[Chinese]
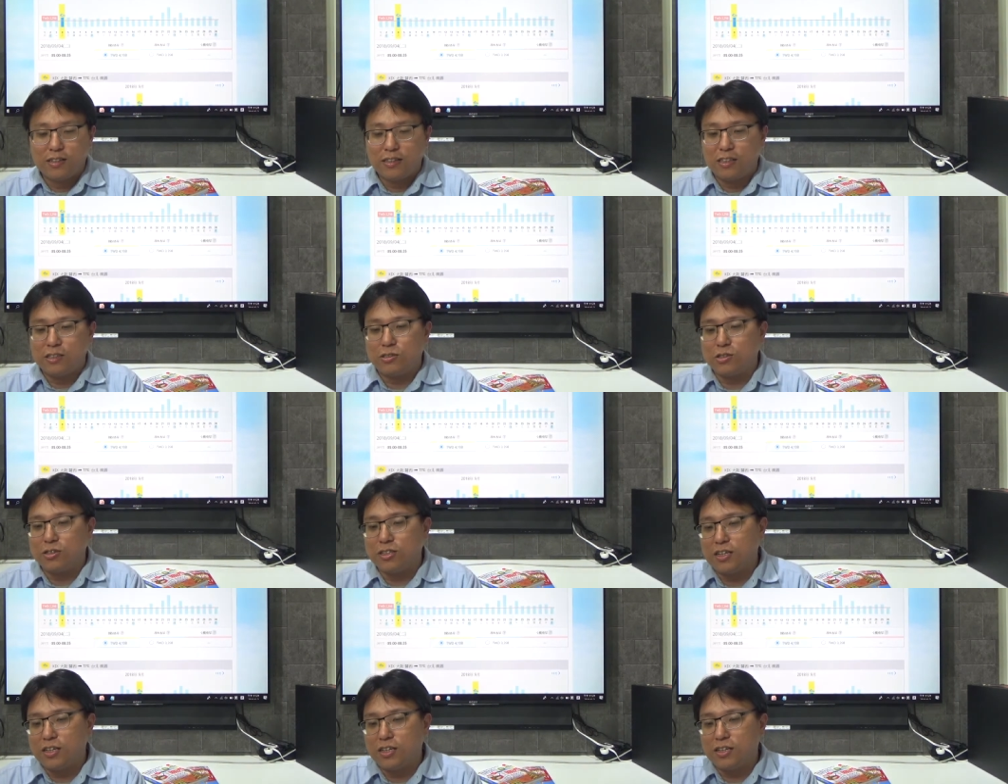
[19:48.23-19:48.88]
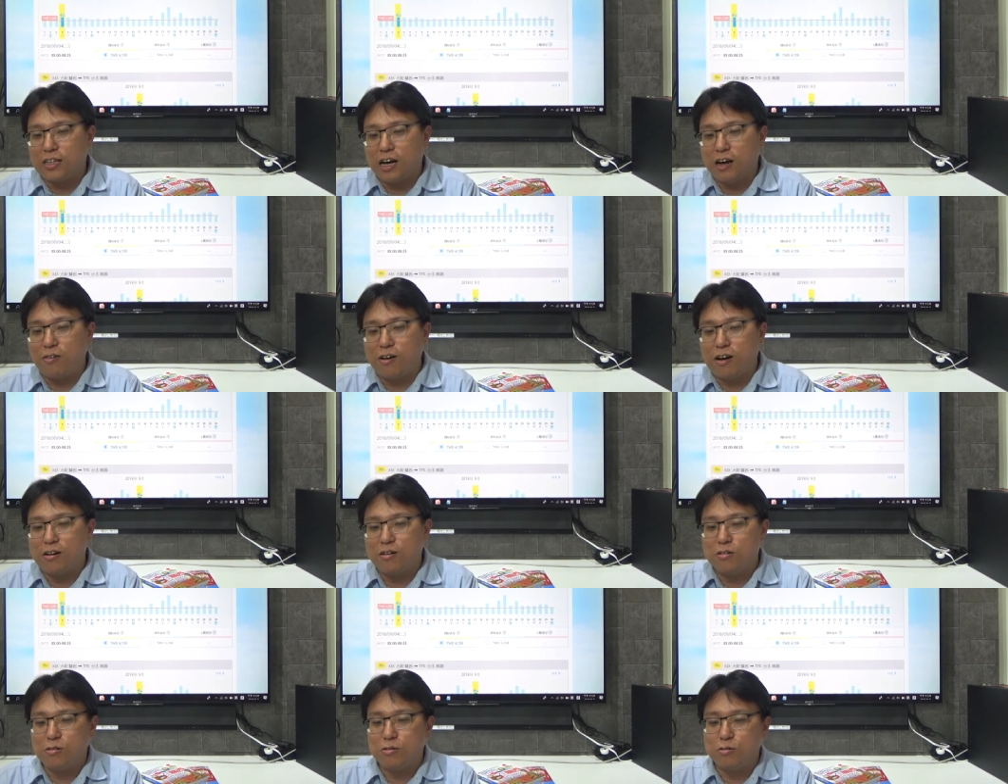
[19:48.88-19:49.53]
你觉得台
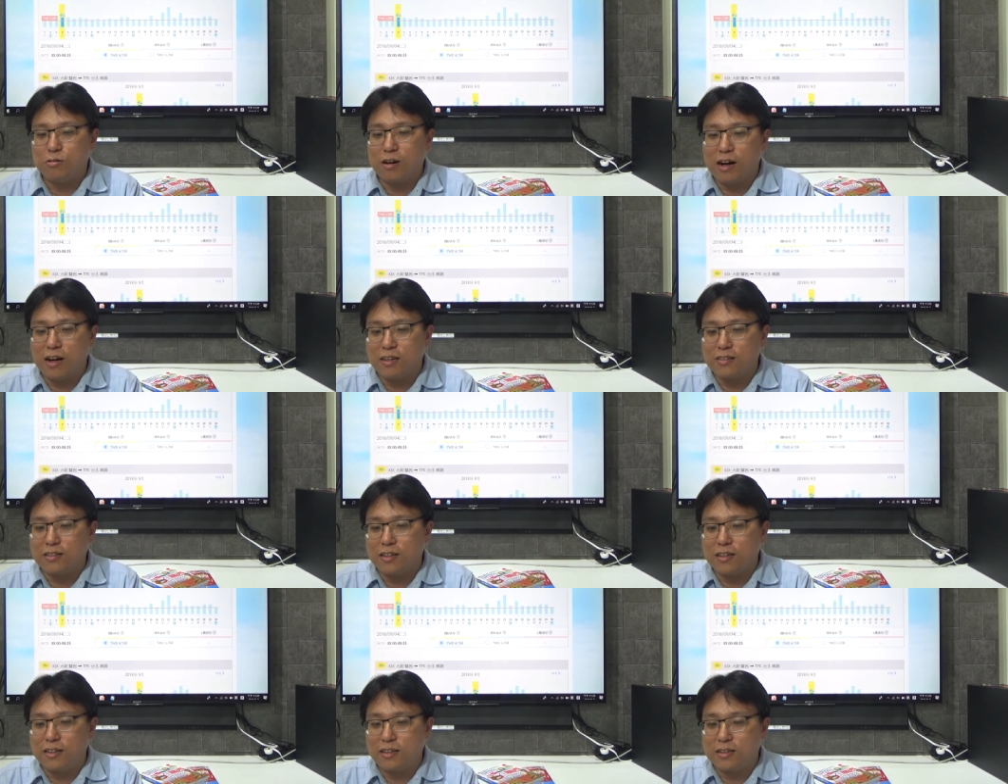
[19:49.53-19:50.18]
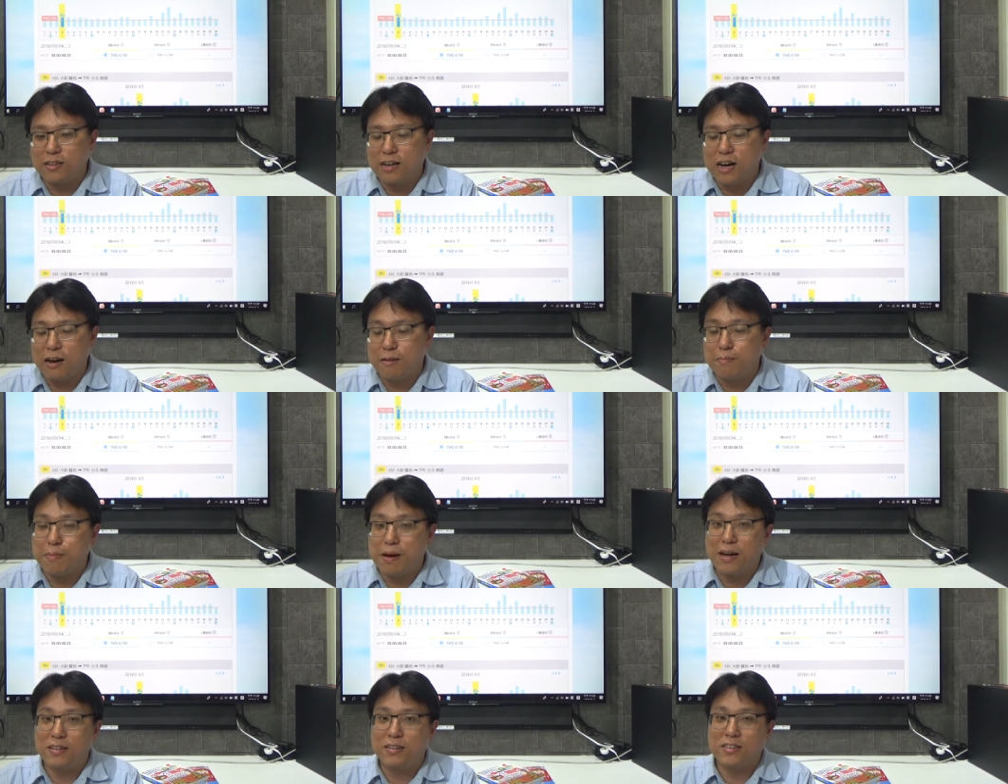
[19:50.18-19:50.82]
湾虎航的航
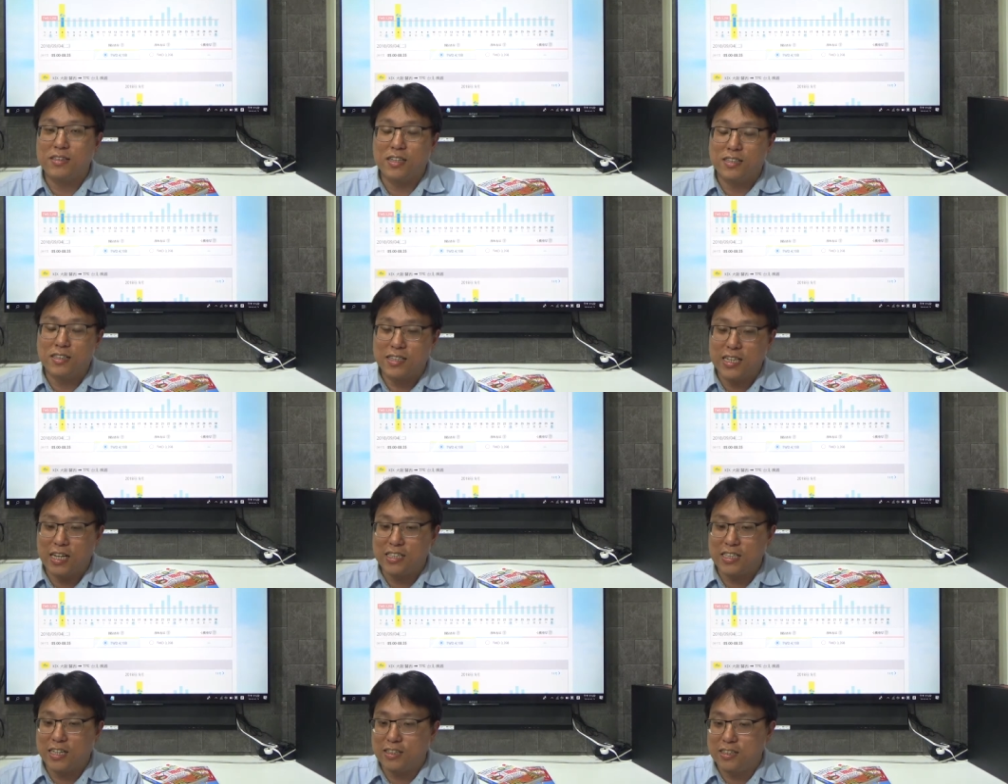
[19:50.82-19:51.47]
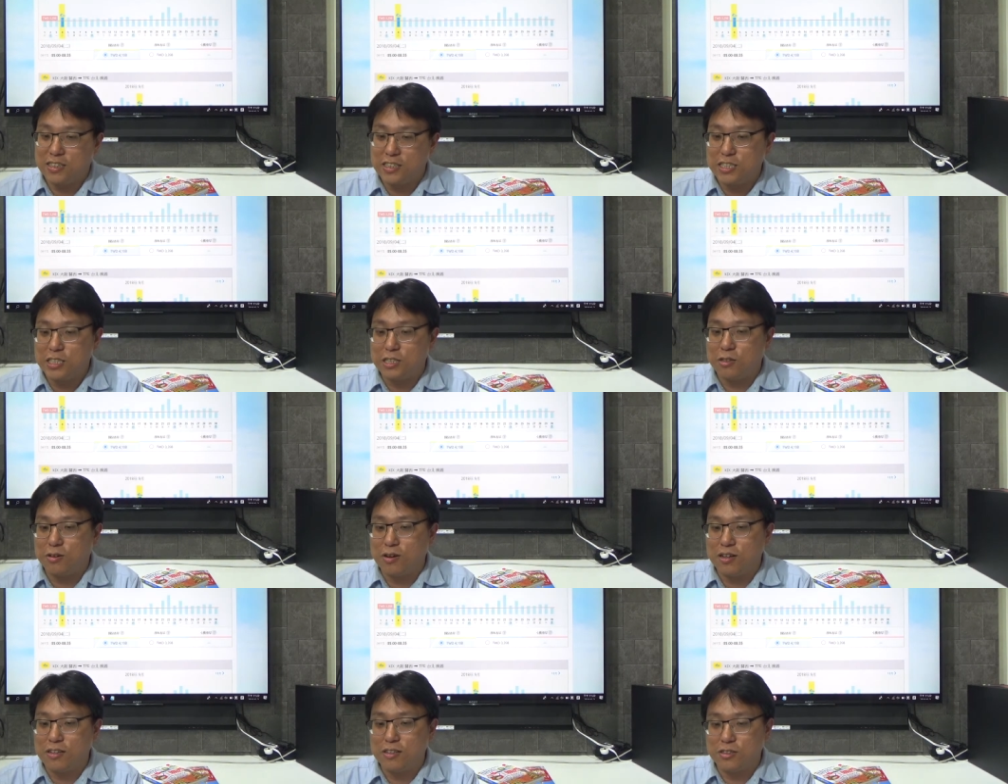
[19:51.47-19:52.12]
班跟价钱你喜
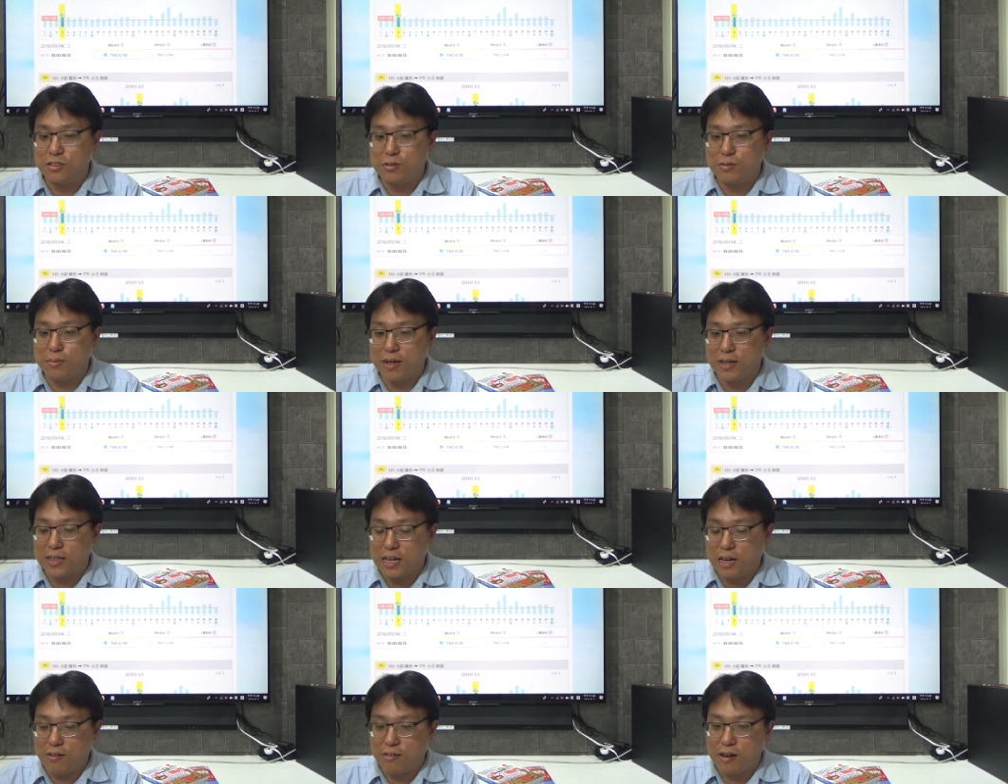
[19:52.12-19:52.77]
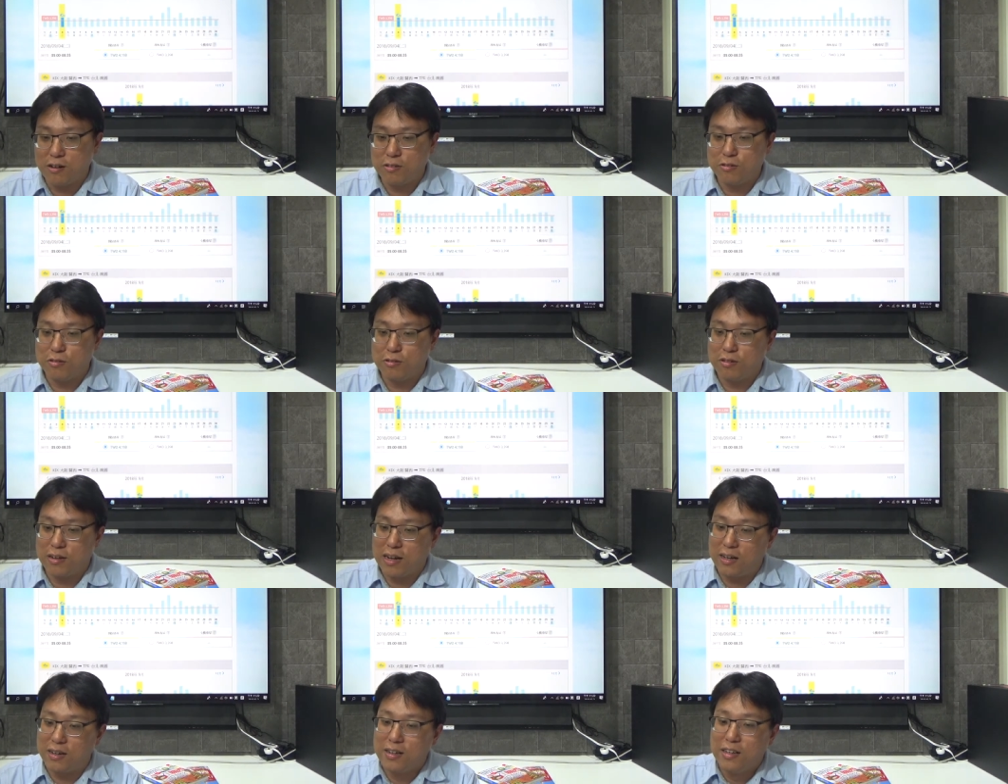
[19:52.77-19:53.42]
欢，你就买台湾虎
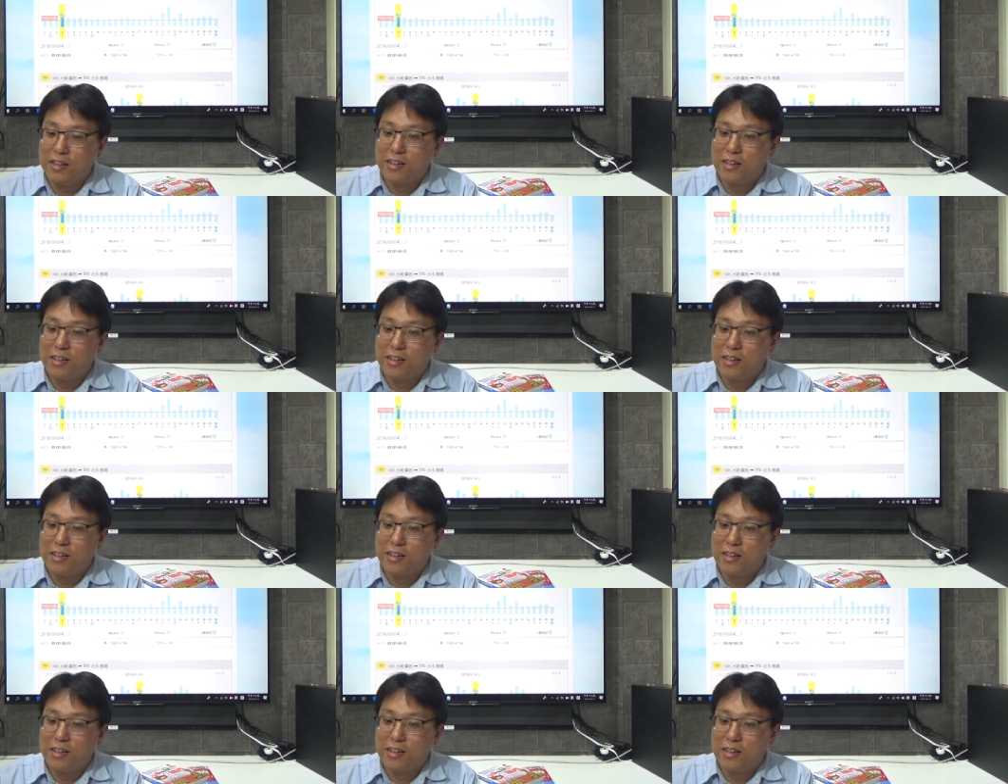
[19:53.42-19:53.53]
航。